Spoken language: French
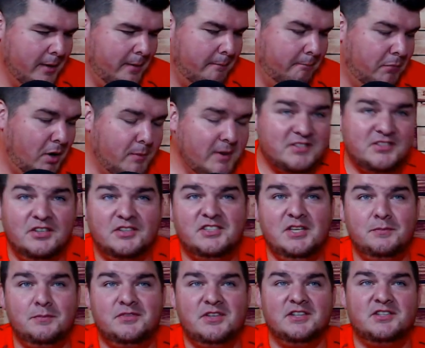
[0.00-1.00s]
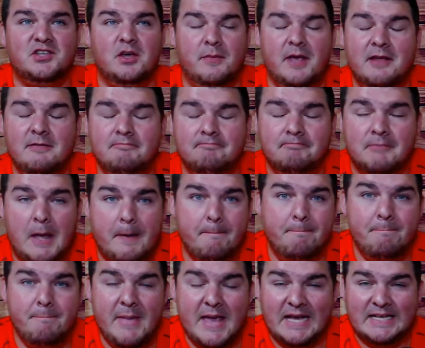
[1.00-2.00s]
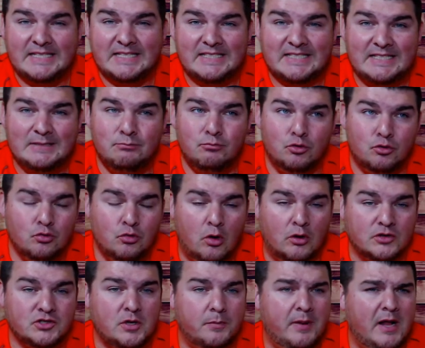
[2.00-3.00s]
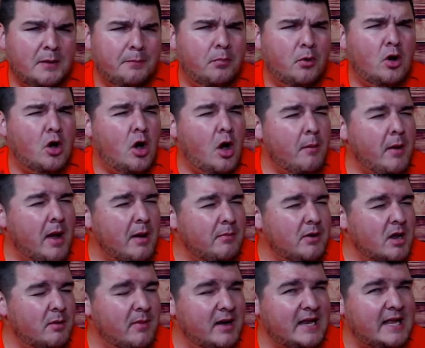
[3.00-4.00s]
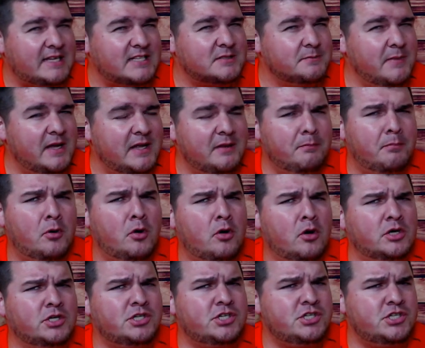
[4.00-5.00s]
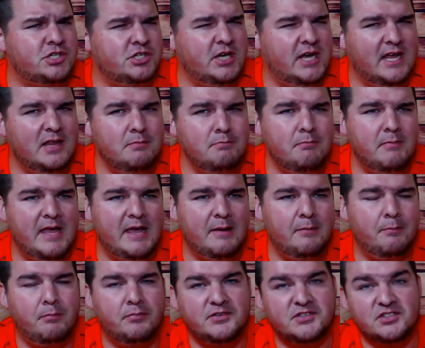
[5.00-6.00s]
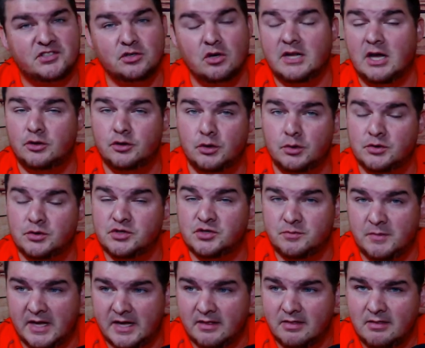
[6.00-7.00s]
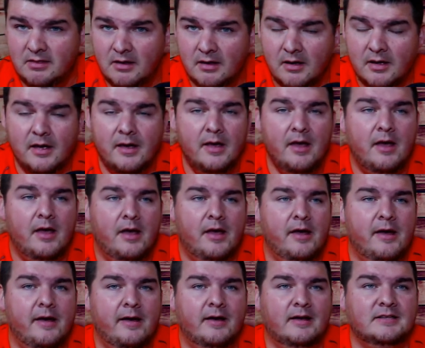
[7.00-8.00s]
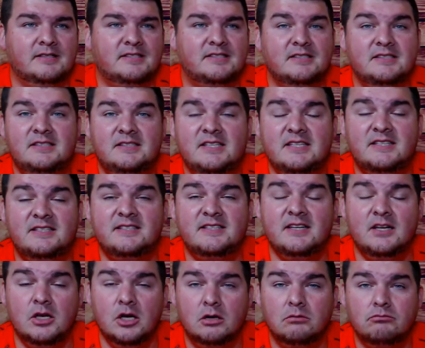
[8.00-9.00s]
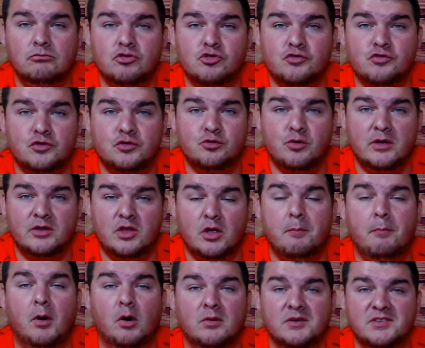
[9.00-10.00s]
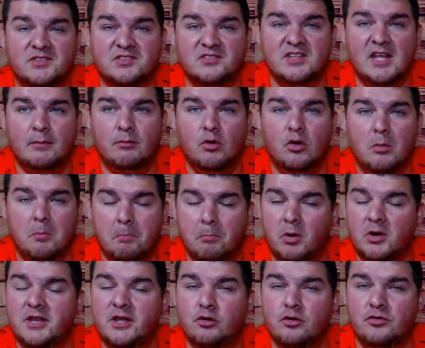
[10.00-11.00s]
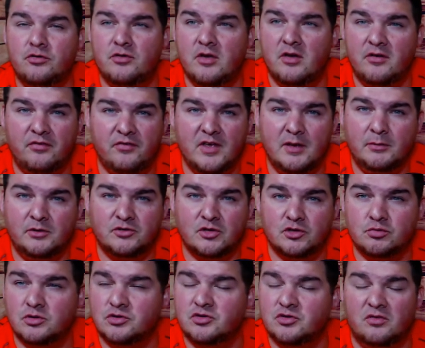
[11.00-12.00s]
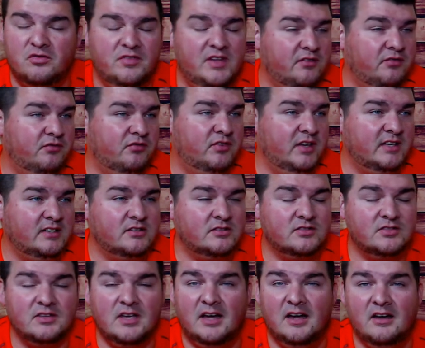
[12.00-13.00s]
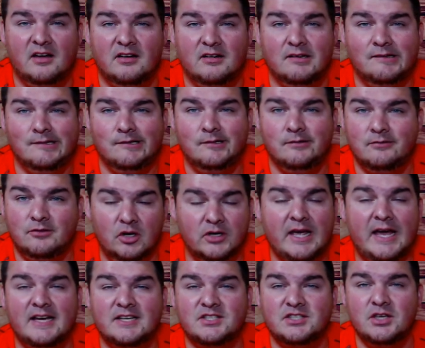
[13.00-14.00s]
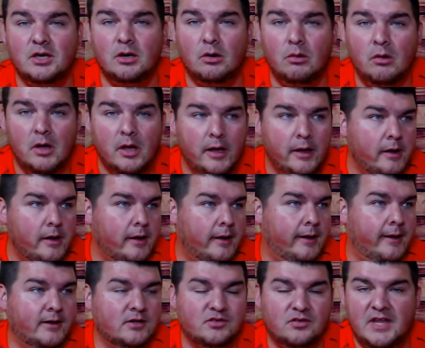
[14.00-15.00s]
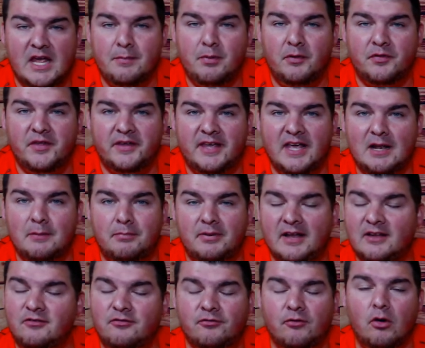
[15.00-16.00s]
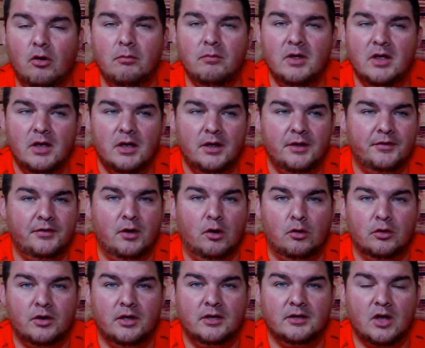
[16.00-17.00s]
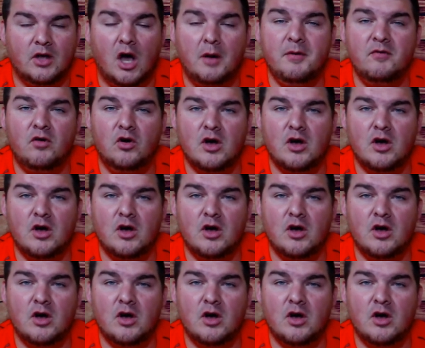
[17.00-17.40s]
Bon, ben, c'est ça que c'est pour cette semaine. Merci beaucoup. On s'en parle probablement la semaine prochaine, mais sinon dans deux semaines. Euh, d'ici là, je vous souhaite bon cinéma, bonne écoute de films, que ce soit sur Netflix, en location, euh, sur n'importe quelle plateforme. Donc, euh, vos